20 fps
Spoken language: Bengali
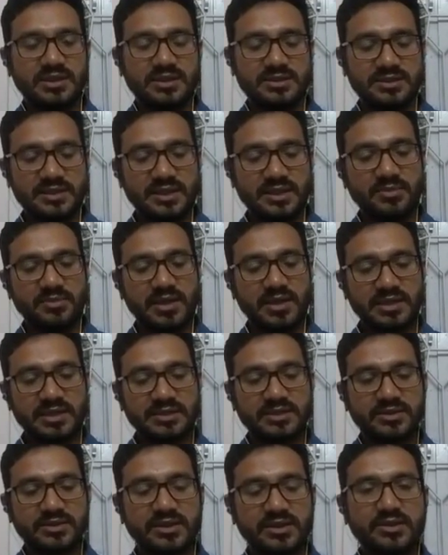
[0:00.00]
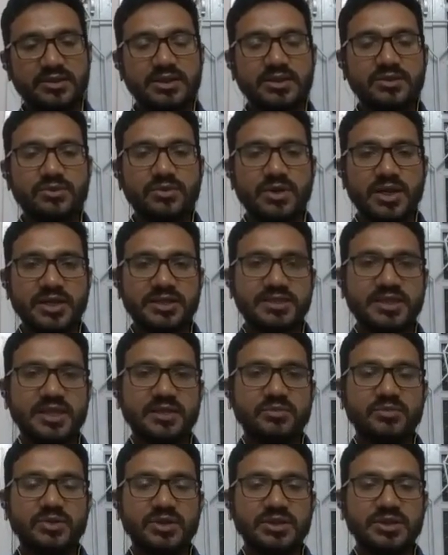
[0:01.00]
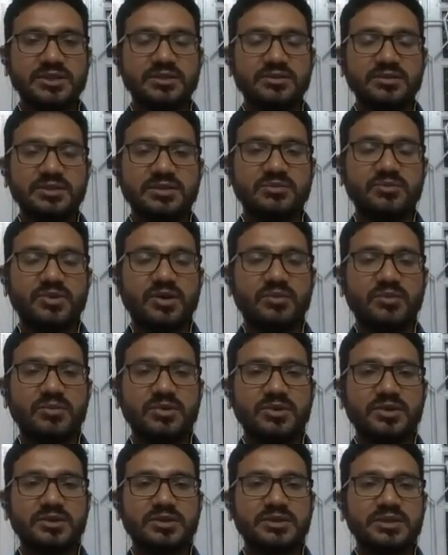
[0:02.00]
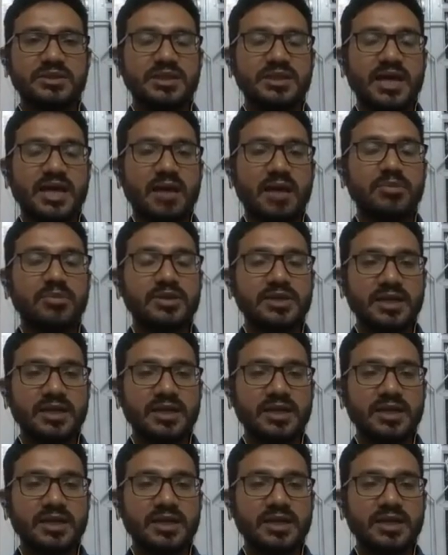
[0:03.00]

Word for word: ছেলে মারা যাওয়ার কারণে কুরাইশরা বলেছিল যে মোহাম্মদ হচ্ছে আবতার